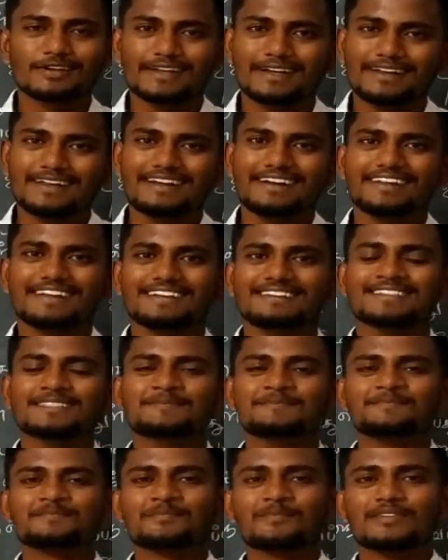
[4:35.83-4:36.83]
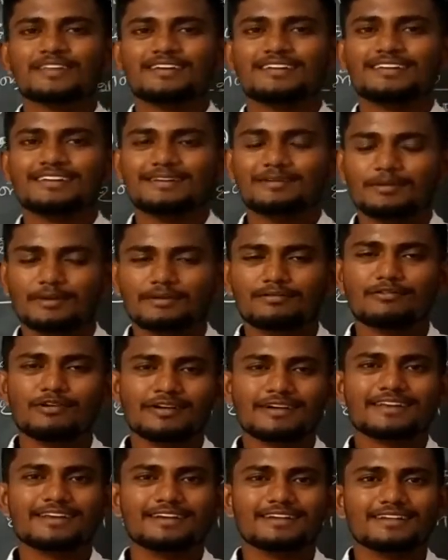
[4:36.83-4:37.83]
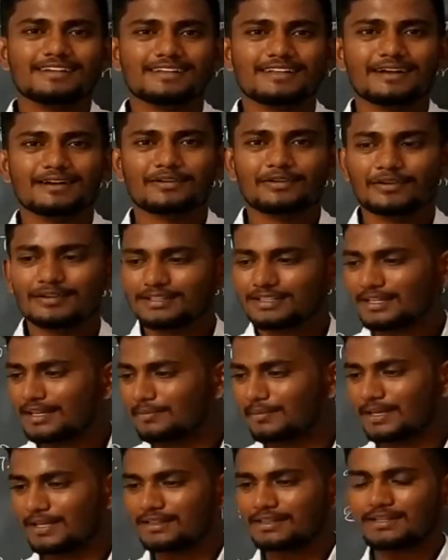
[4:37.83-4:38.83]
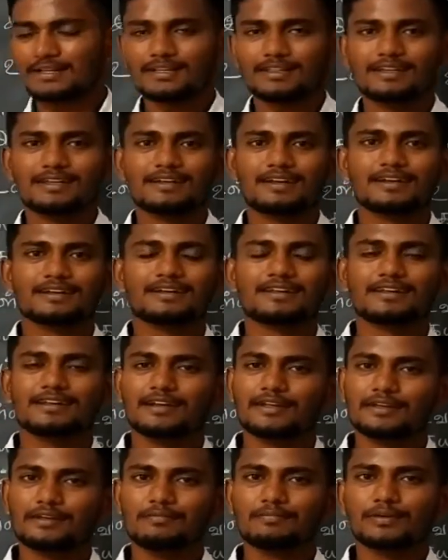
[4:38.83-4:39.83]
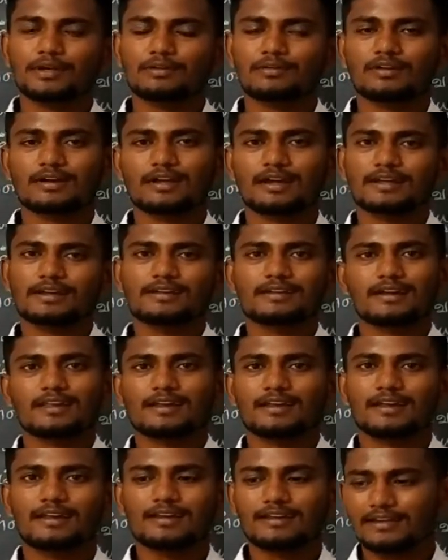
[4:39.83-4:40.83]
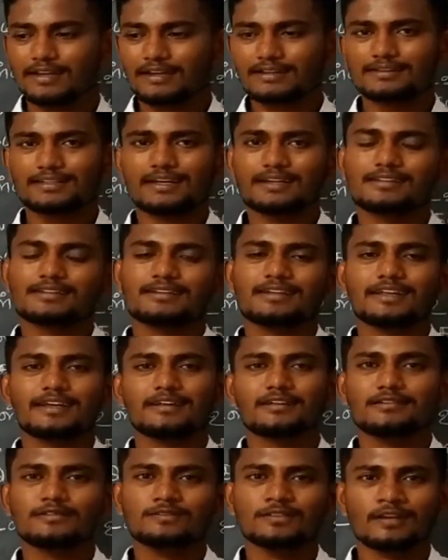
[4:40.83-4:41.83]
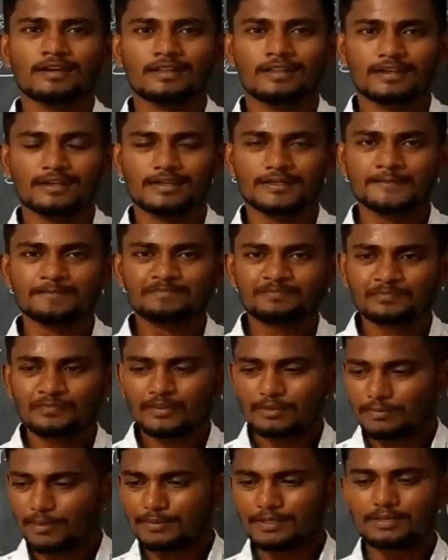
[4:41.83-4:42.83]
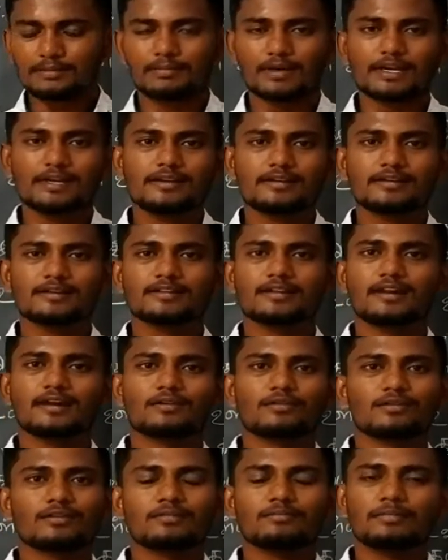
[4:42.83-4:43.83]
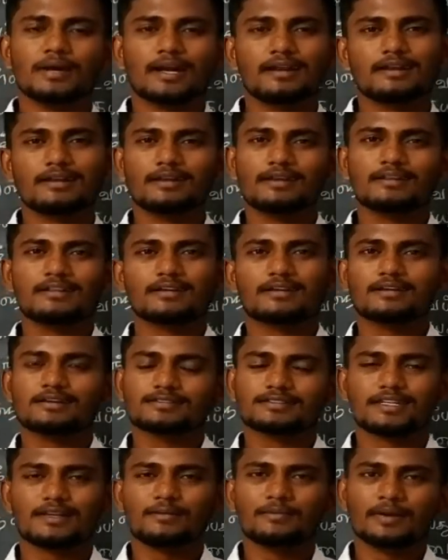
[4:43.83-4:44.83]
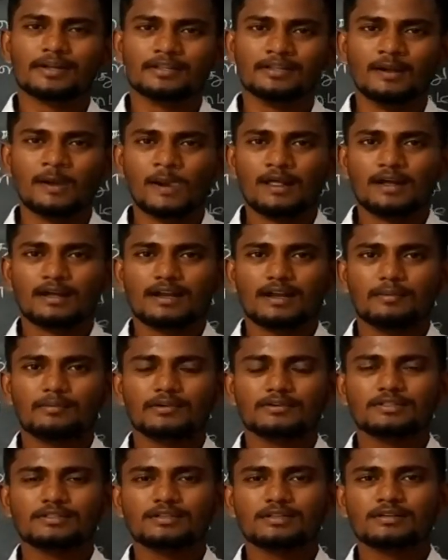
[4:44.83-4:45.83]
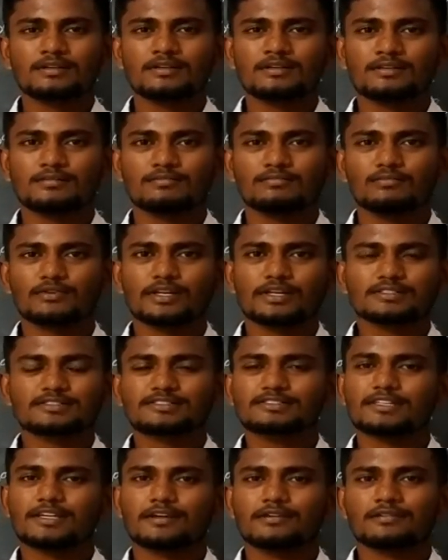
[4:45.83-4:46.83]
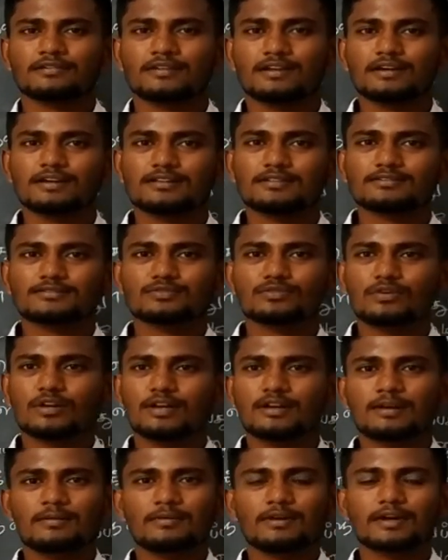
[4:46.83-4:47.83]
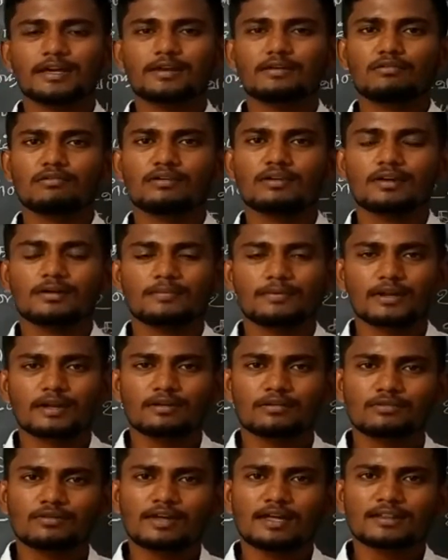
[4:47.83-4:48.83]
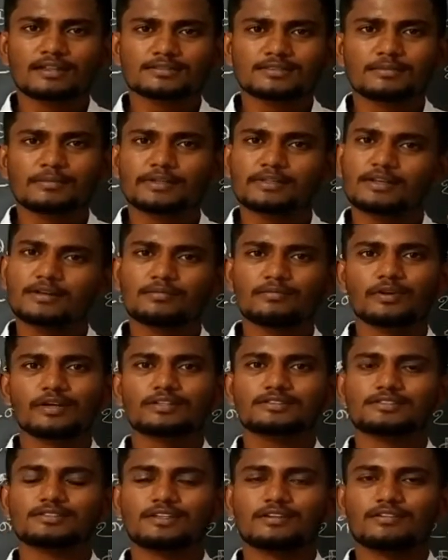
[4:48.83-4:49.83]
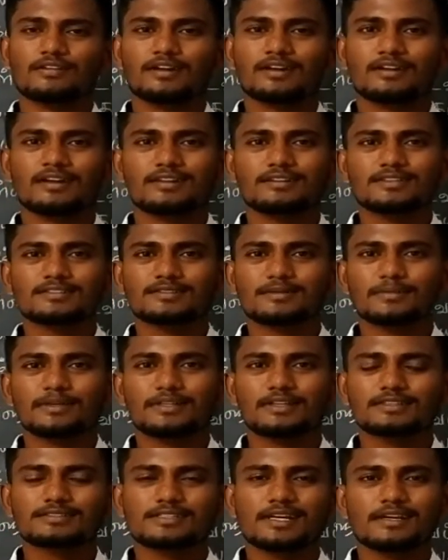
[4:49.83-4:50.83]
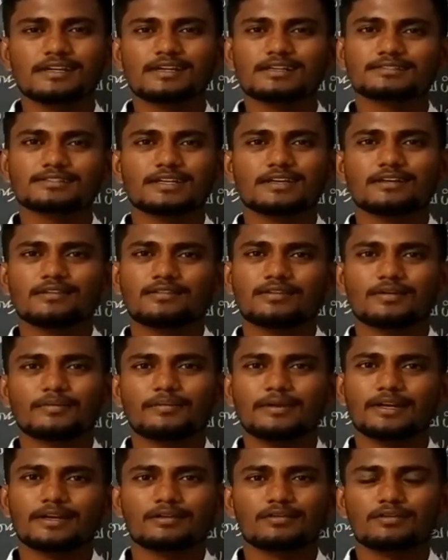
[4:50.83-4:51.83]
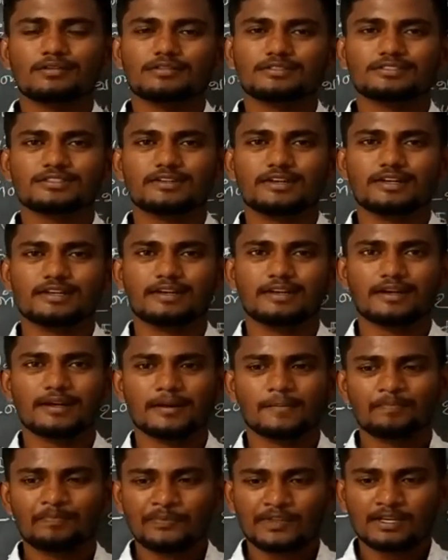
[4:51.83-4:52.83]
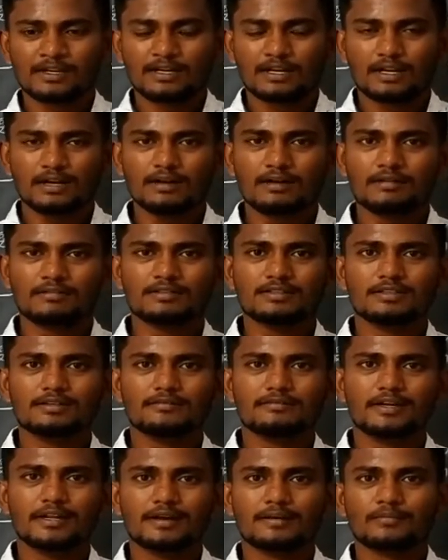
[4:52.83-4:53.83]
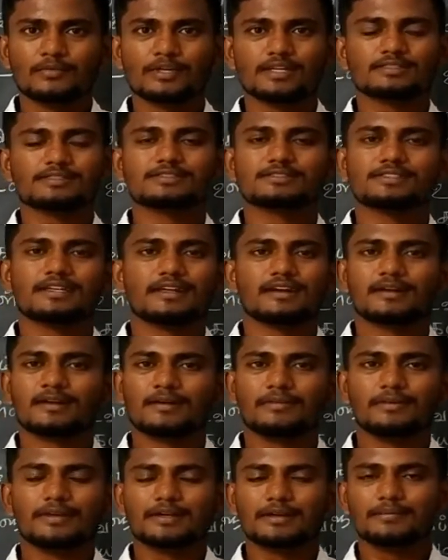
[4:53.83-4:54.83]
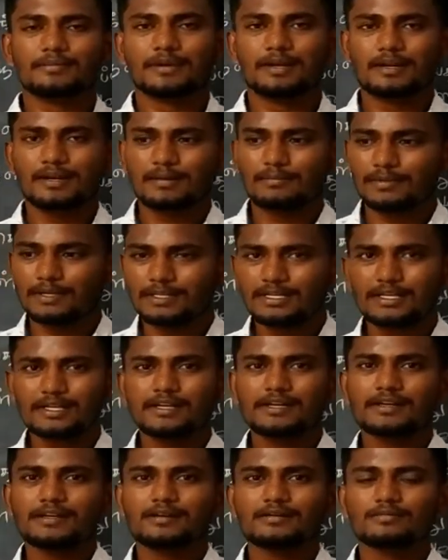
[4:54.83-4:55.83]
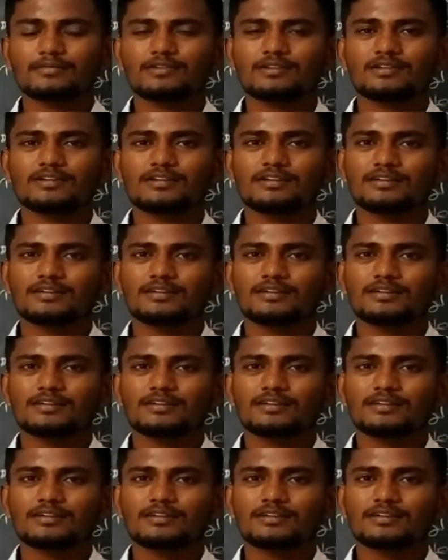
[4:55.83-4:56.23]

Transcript: இடி இடிக்குது பட் ஓகே இருந்தாலும் கூட வந்துட்டு நம்ம எந்த இடத்துல எலக்ட்ரிக்கல் எக்யூப்மெண்ட்டோட கனெக்டடாக இல்லை எல்லாம் தனித்தனியாக இண்டிவிஜுவலாக தான் இருக்குது மேபி இந்த மைக் இதெல்லாம் கூட பேட்டரியில் தான் செயல்படுது நம்ம வந்துட்டு முயற்சி செய்கிறோம் தான் சூழல் நம்ம கை கொடுக்கல அப்படின்னாலும் கூட அந்த சமயத்திலே முயற்சி செய்கிறோம் ஆனால் அதே சமயத்தில் சரியாக செய்யணும் அப்படிங்கிற ஒரு விஷயம் இருக்குது என்னென்னா நான் வந்துட்டு விடாமுயற்சி செய்கிறேன் அப்படிங்கிற பேரில் நம்ம இடி e இடிக்கும் போது